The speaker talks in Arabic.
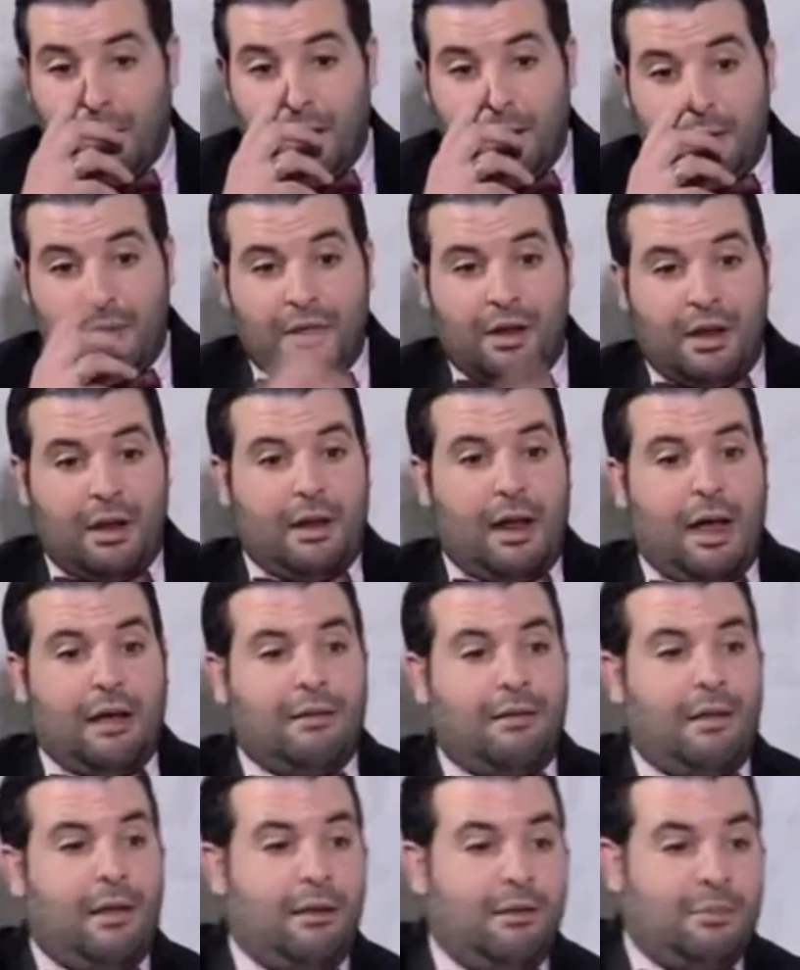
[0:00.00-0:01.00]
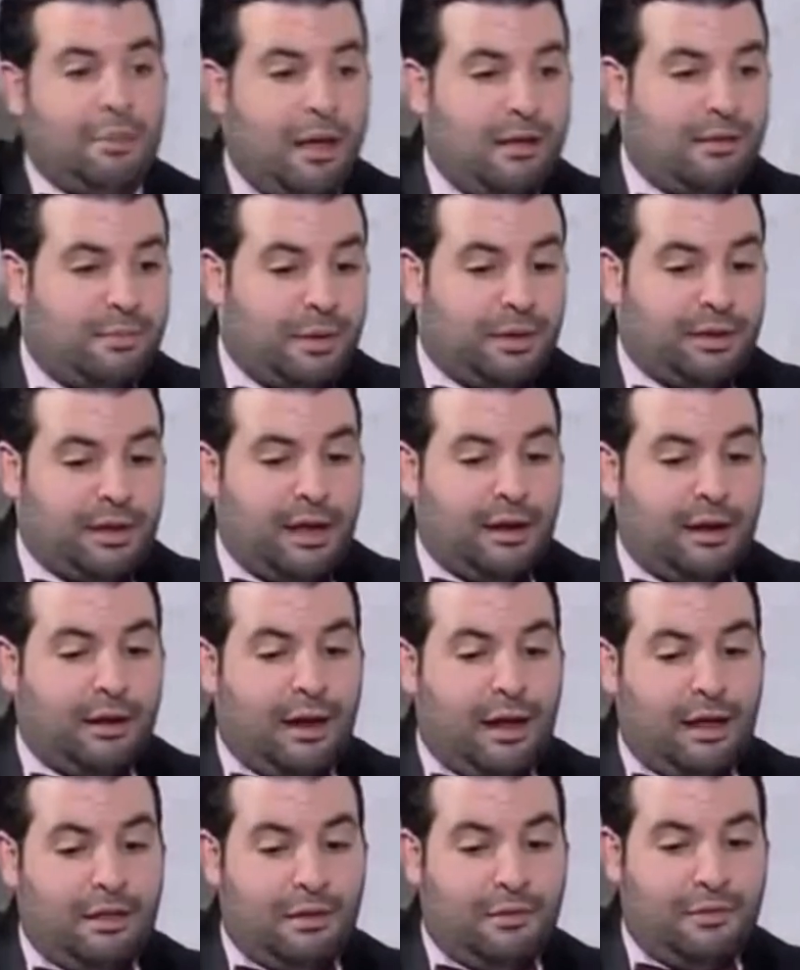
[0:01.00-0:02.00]
انا مثلا عندي ان
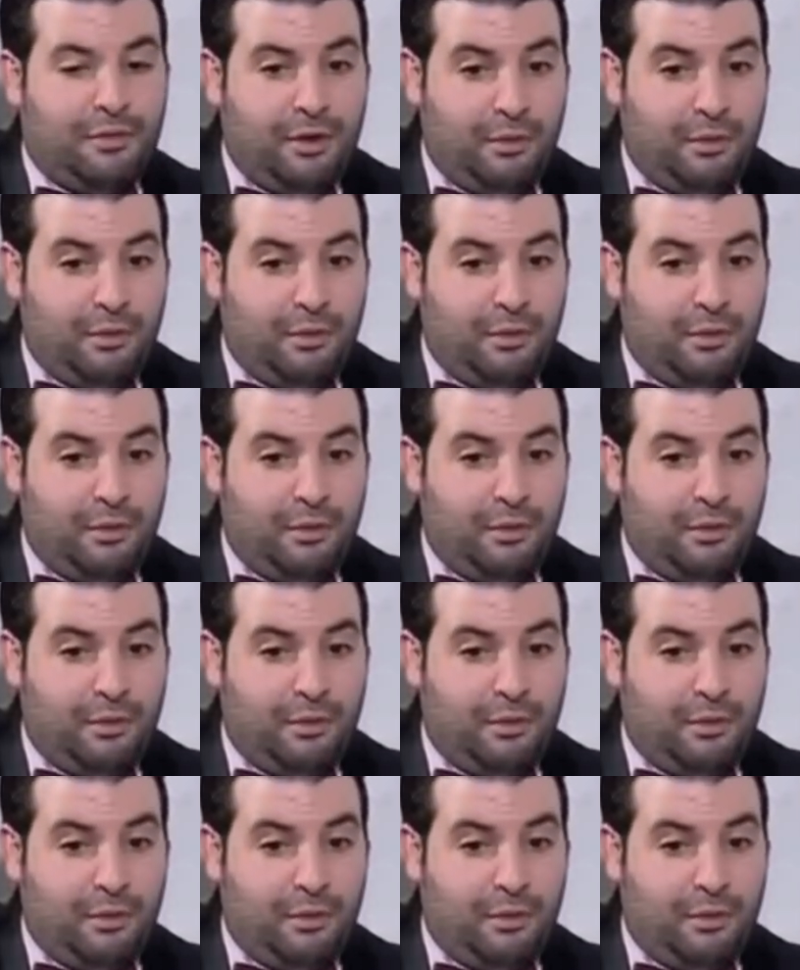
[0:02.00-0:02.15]
سبيكتاكل نحضر